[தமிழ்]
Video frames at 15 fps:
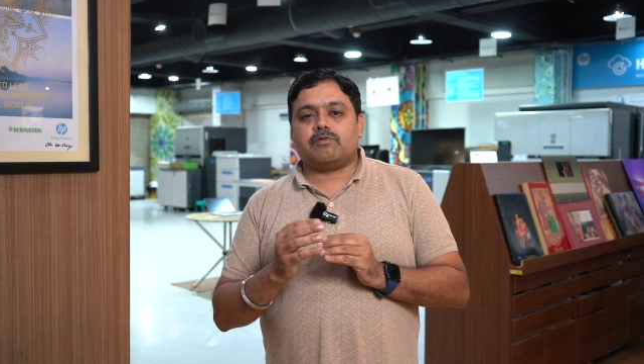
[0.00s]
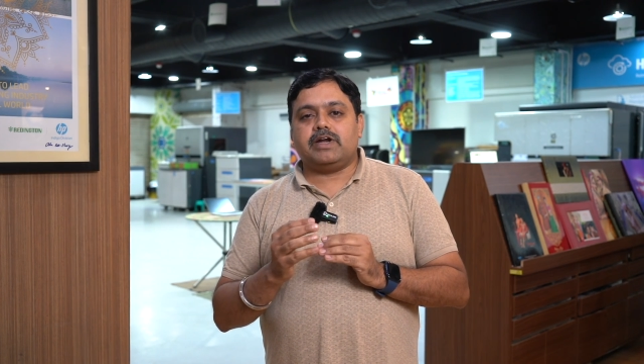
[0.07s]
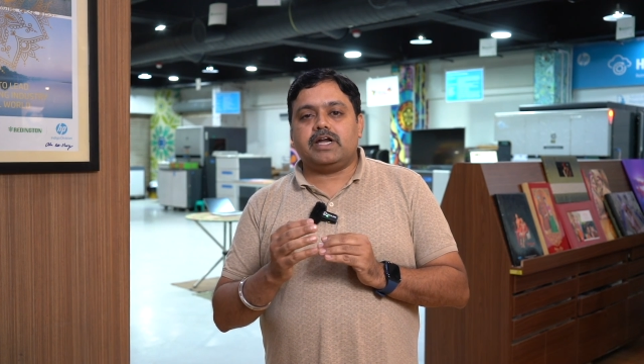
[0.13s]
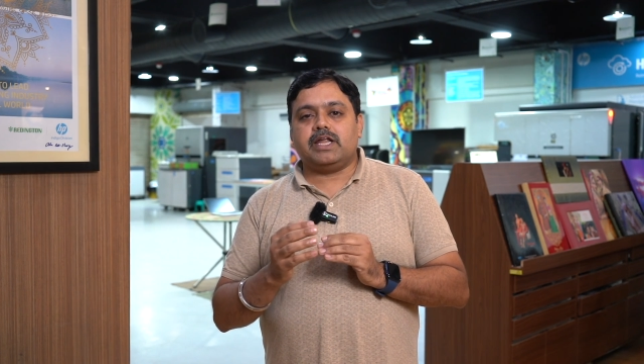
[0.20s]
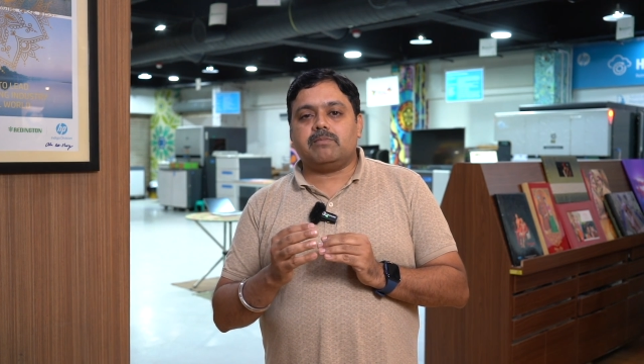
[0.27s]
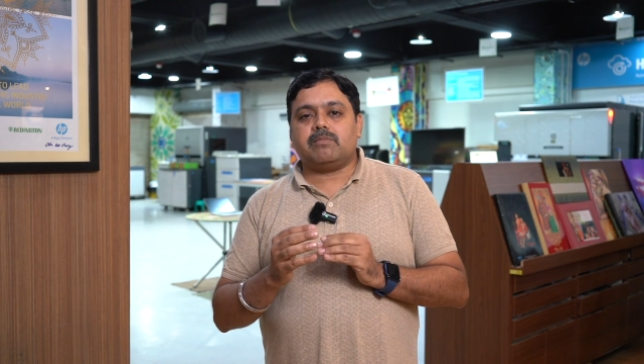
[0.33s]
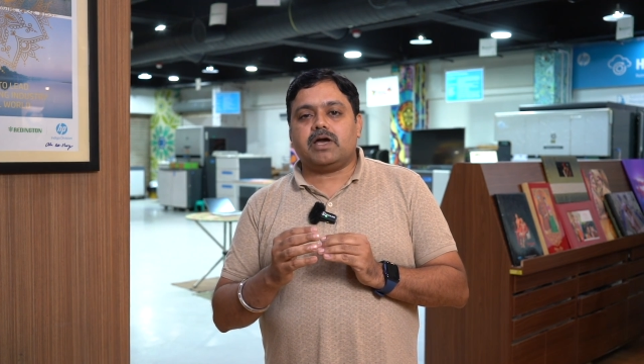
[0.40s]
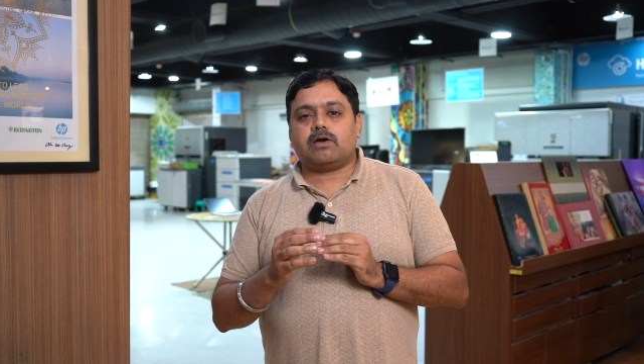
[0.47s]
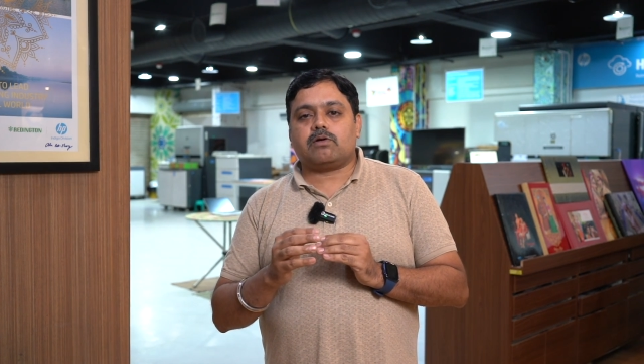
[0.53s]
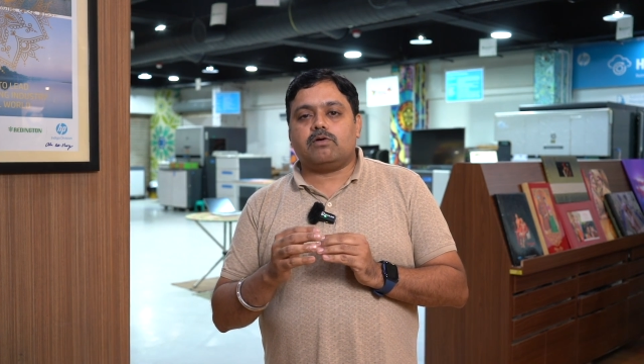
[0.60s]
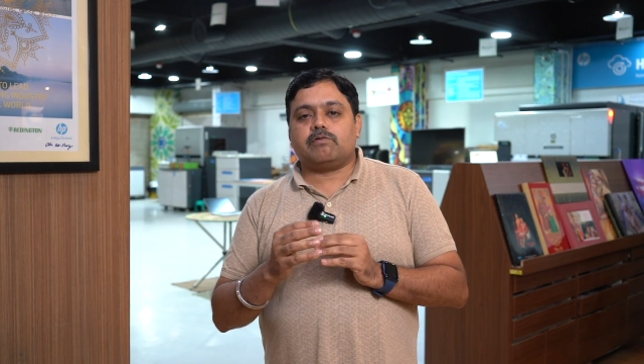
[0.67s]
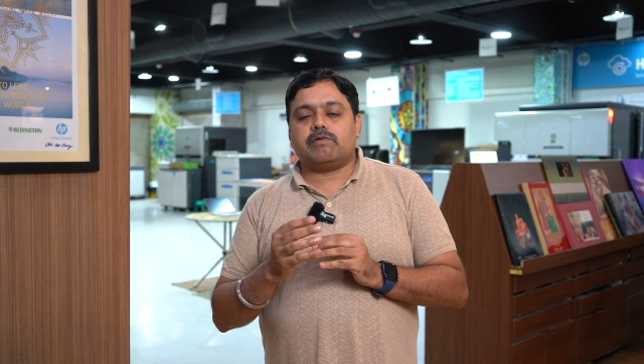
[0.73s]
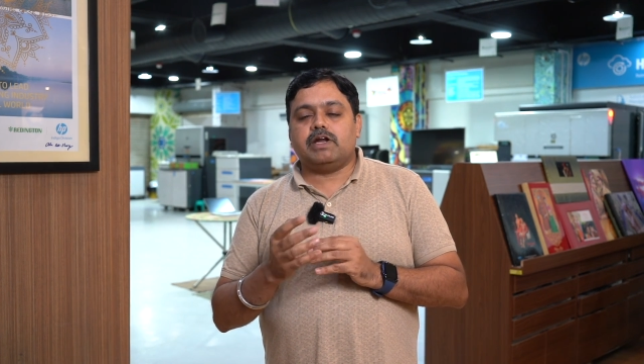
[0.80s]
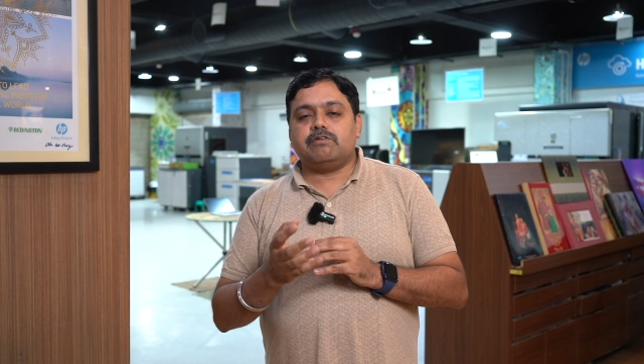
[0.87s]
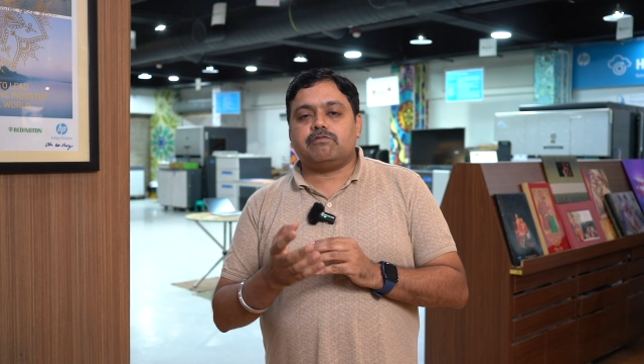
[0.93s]
டுவெண்ட்டி
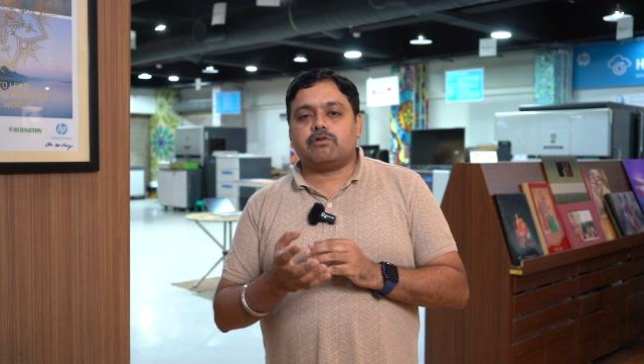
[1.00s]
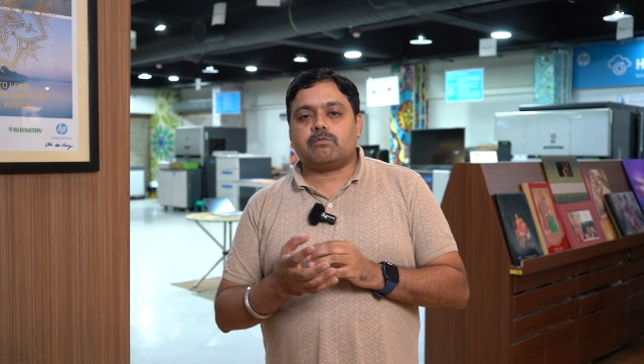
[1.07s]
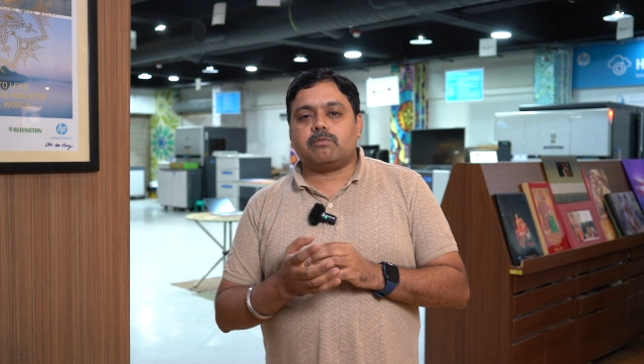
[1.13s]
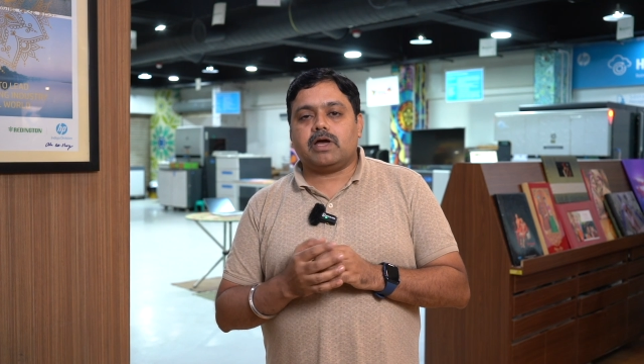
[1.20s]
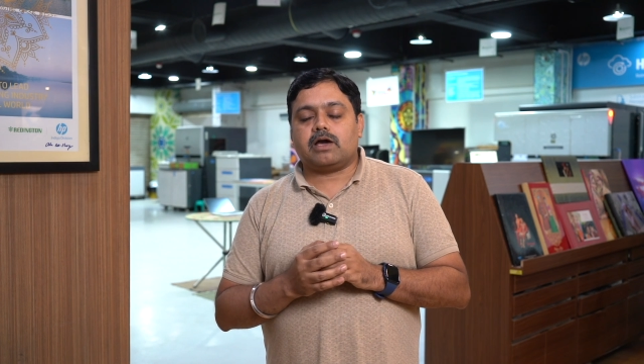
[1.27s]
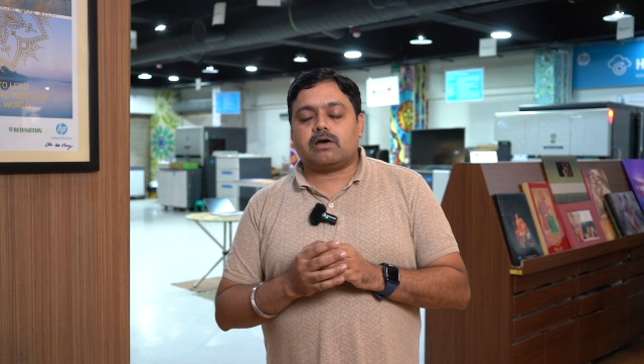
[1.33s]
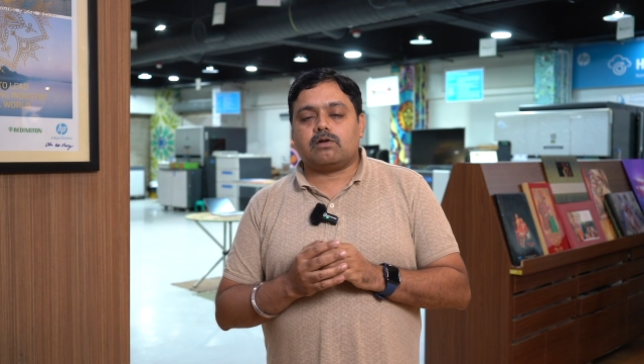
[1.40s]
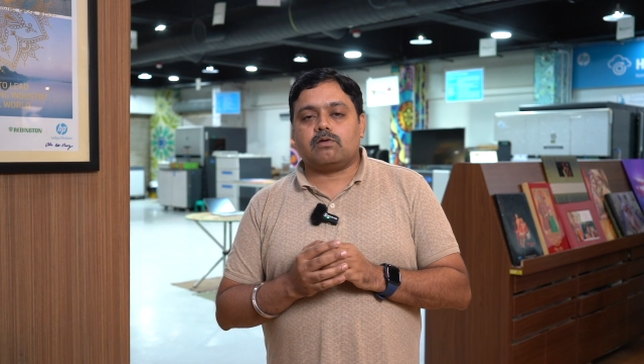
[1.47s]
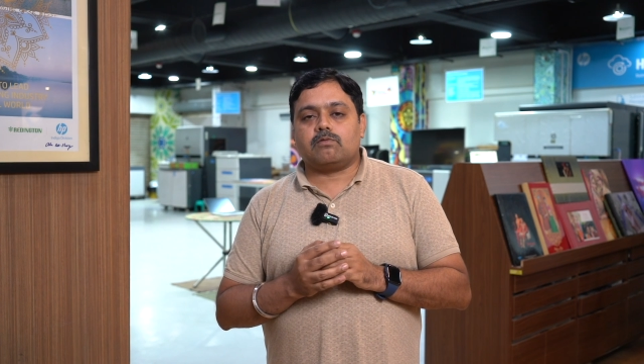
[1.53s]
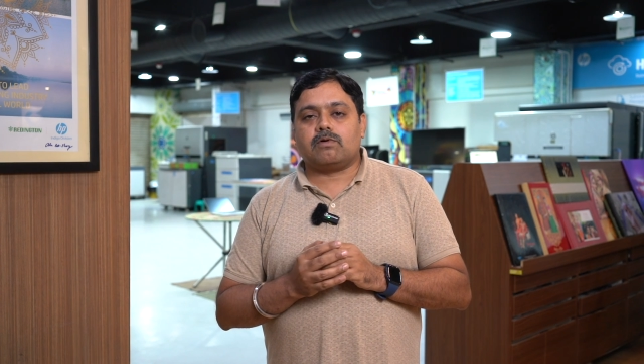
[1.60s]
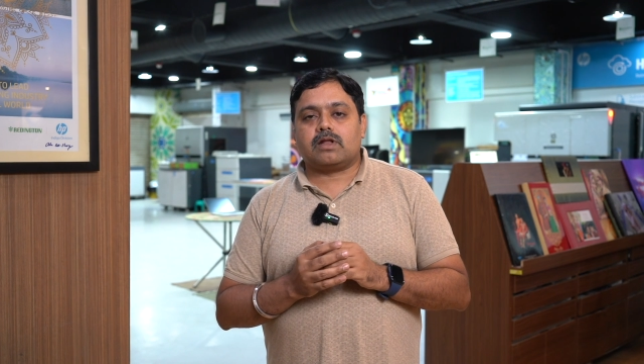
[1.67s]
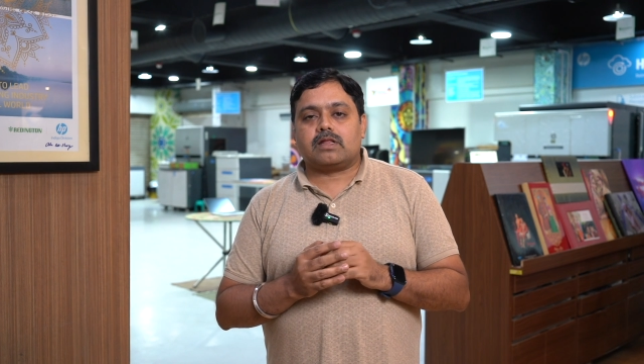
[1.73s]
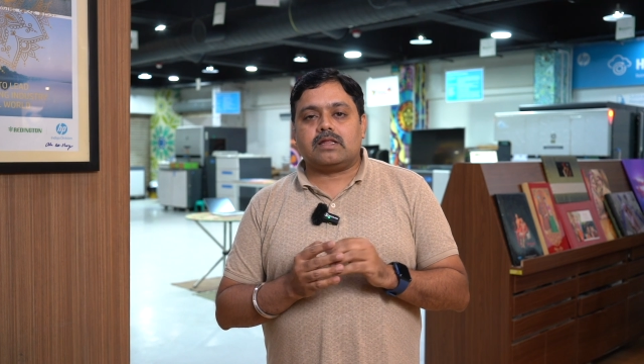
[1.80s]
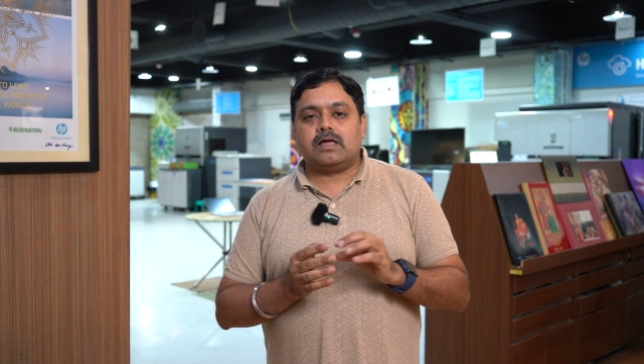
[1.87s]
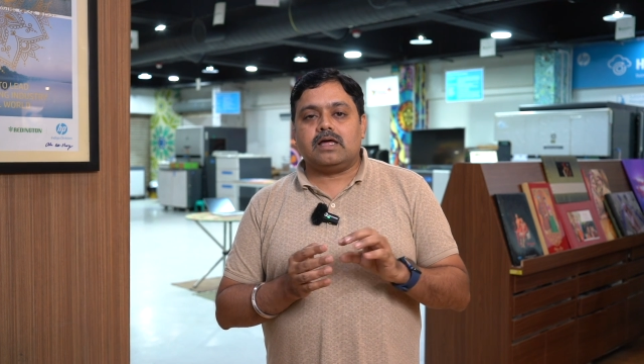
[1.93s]
மைக்ரான் டுவெண்ட்டி ஃபோர் மைக்ரான்
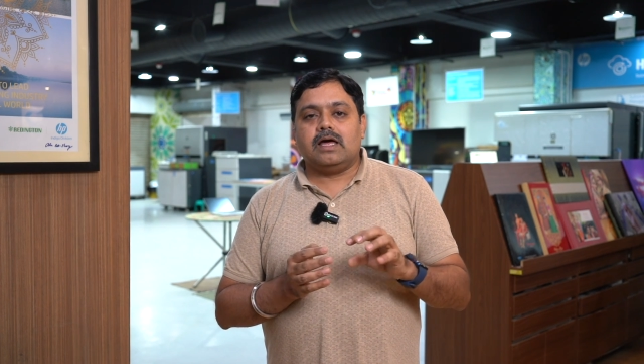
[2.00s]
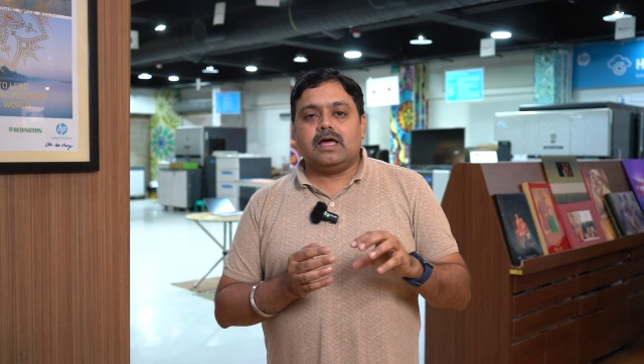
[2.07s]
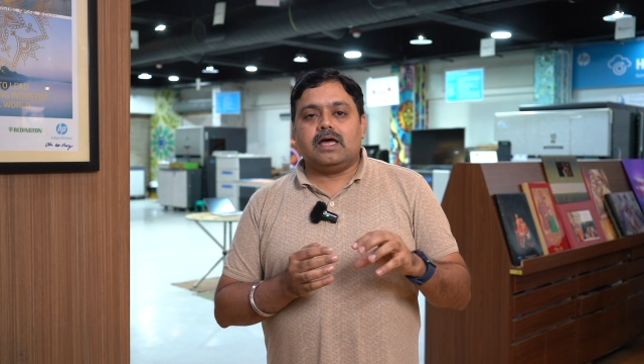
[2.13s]
வருது